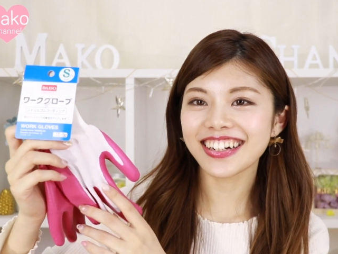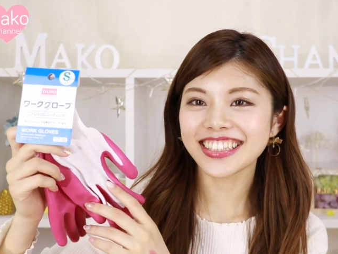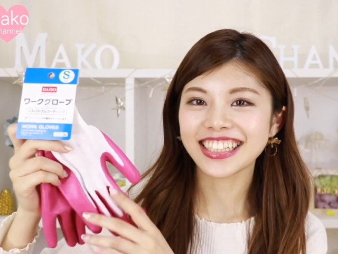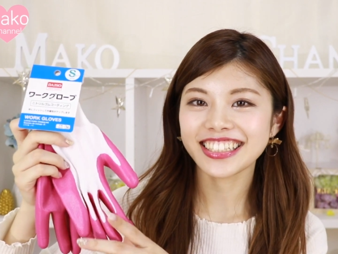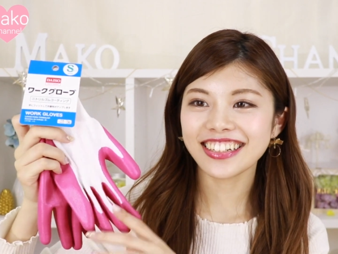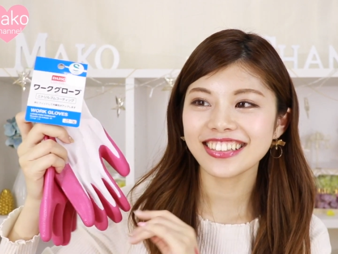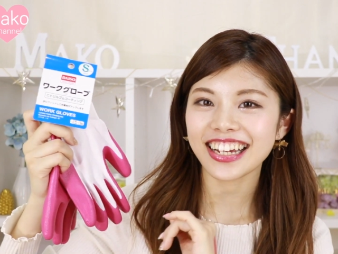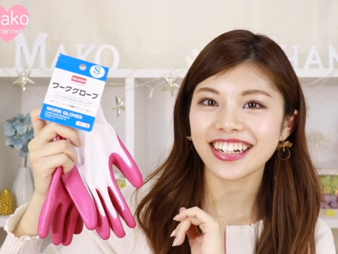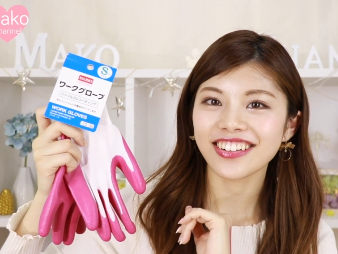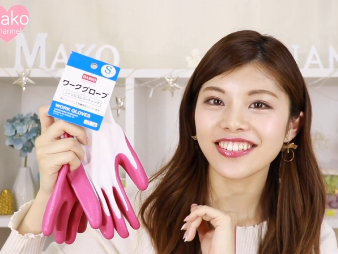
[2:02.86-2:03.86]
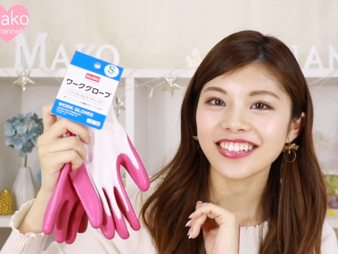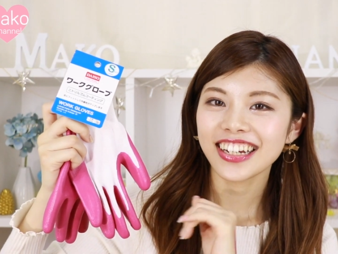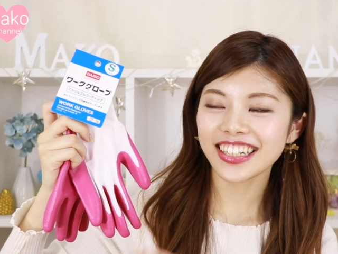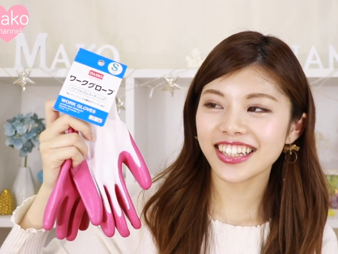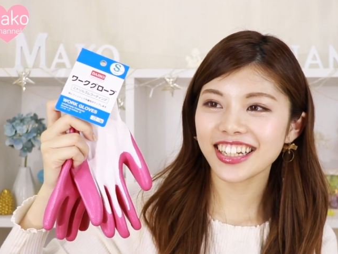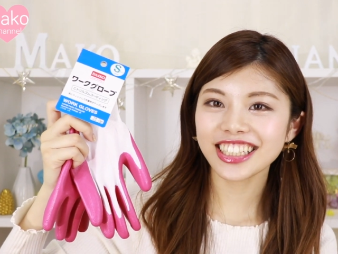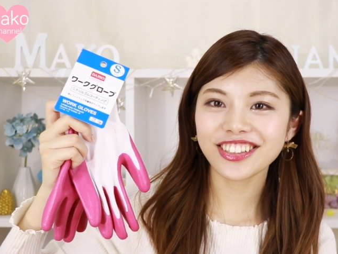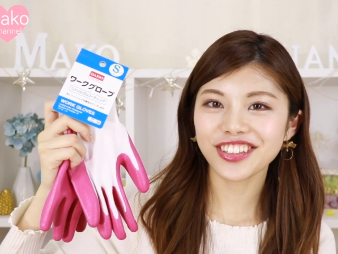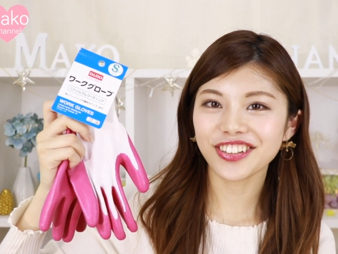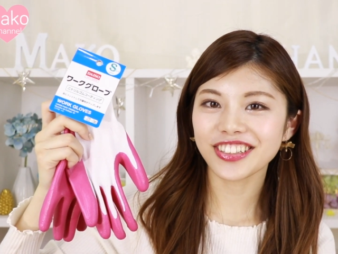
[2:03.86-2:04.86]
は私ね普段あの畑
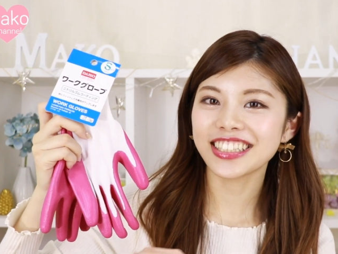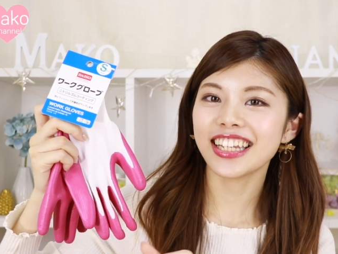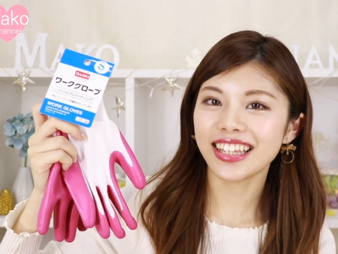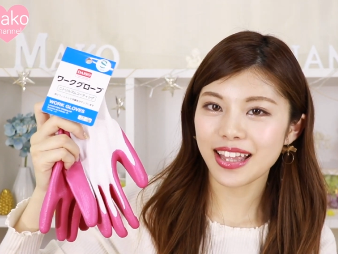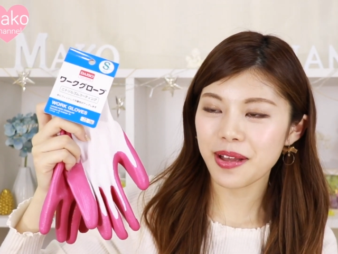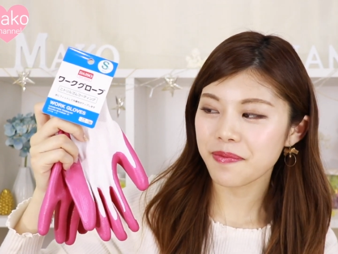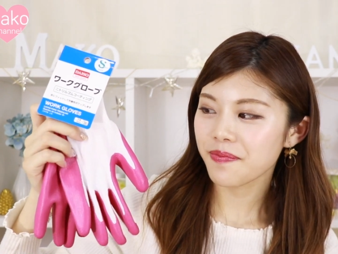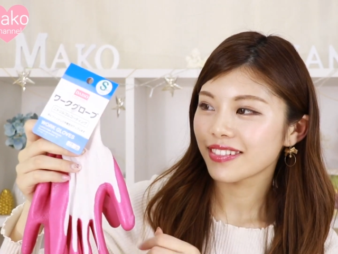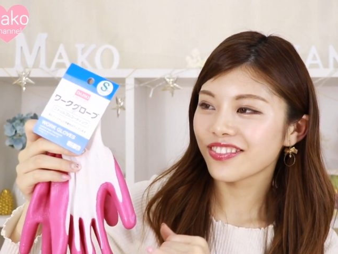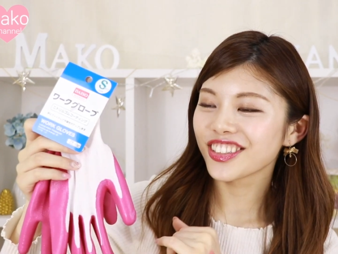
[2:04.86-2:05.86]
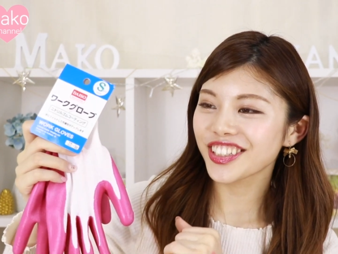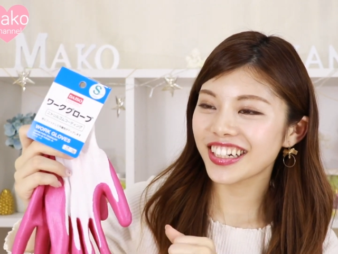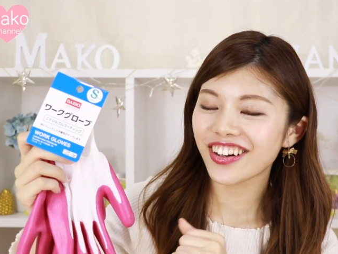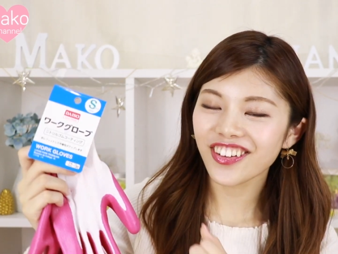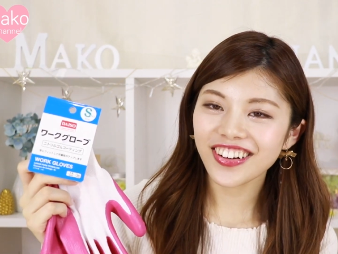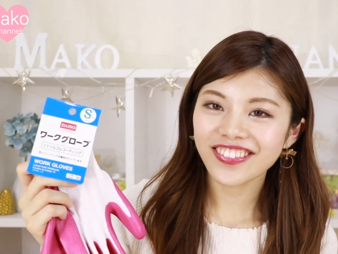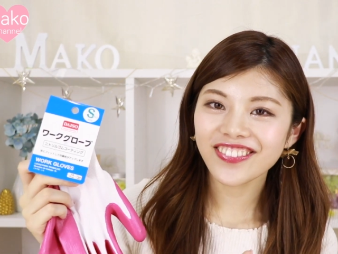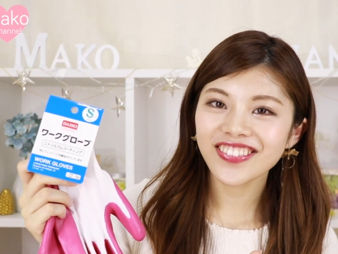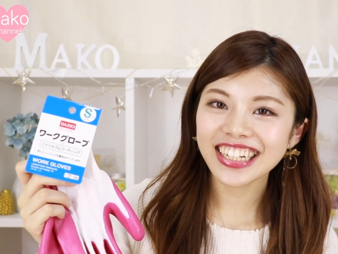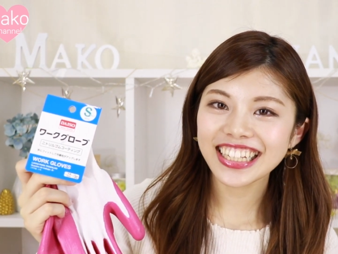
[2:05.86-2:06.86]
仕事をしていてもうそれがほん
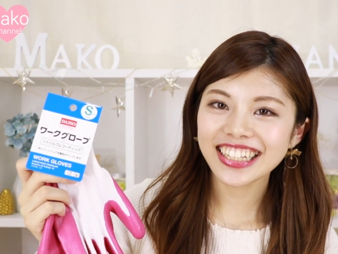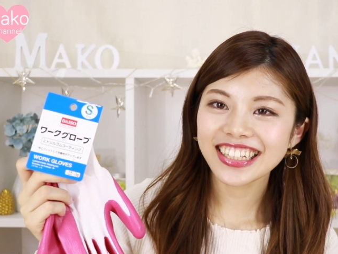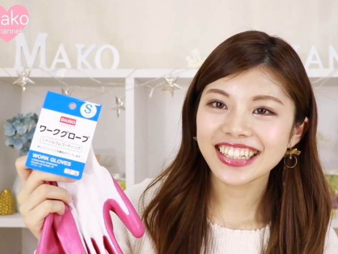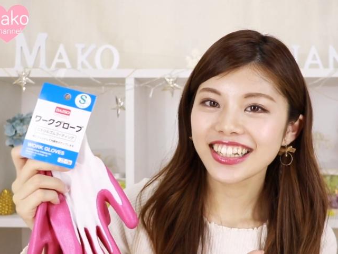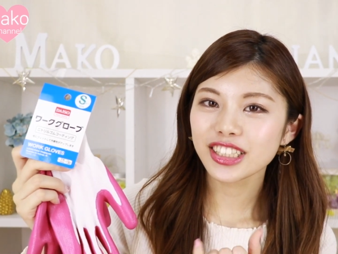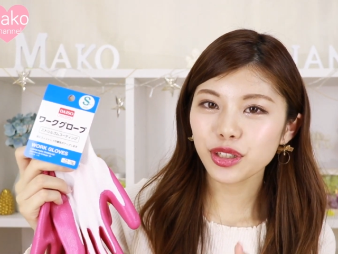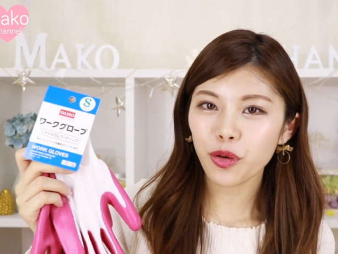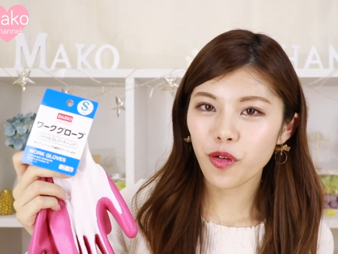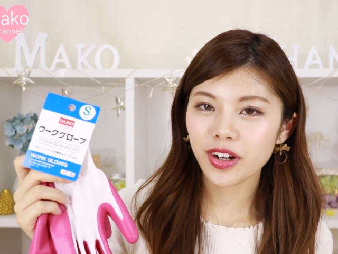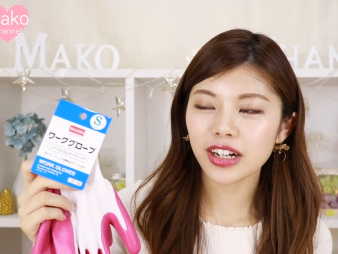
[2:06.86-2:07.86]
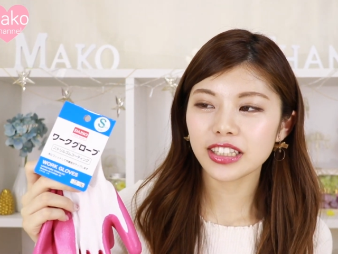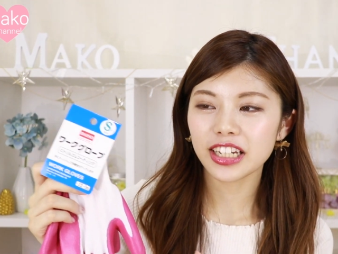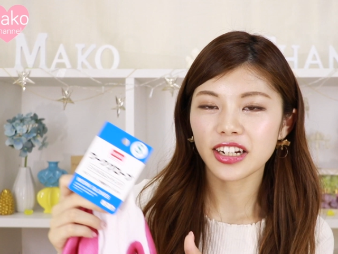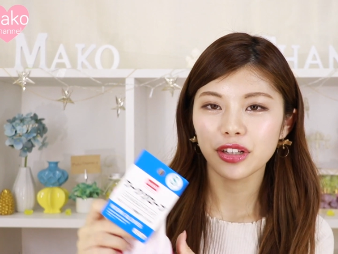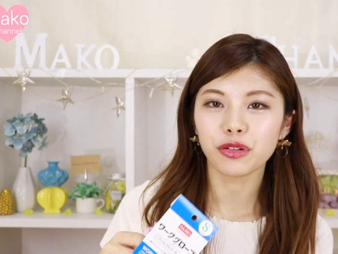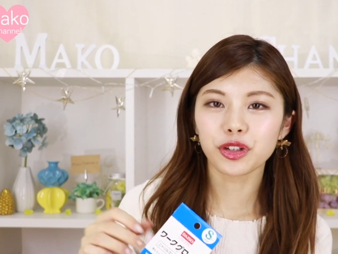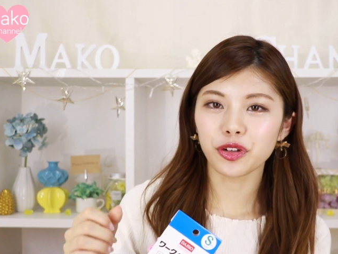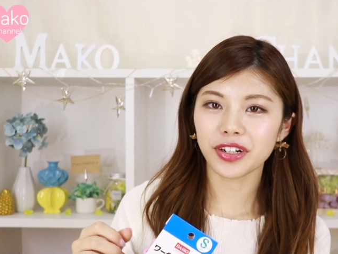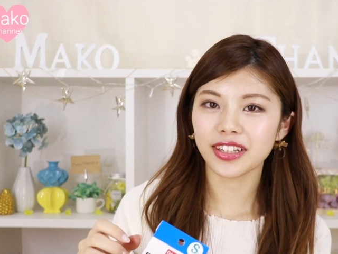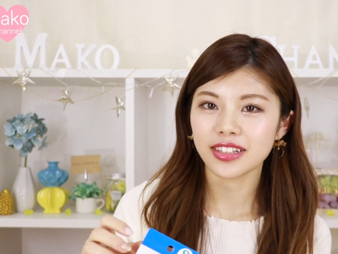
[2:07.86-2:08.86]
ほんまに超本格的な農
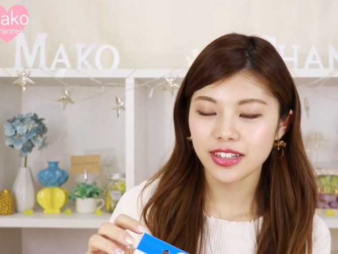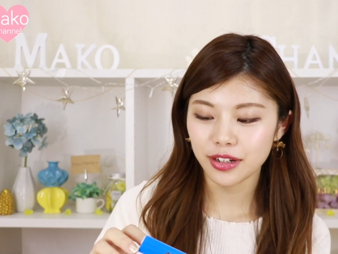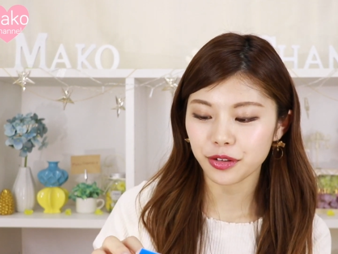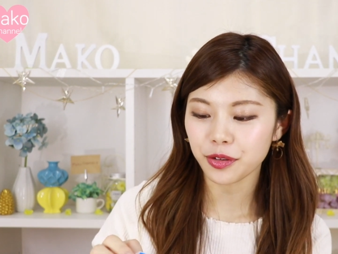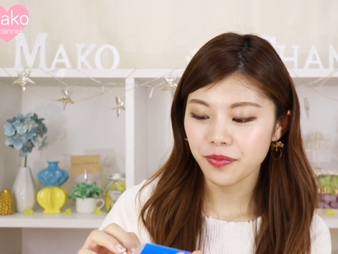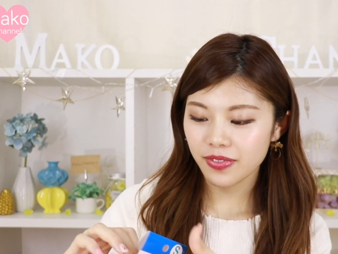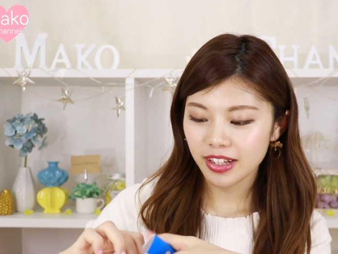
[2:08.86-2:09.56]
協なんですけど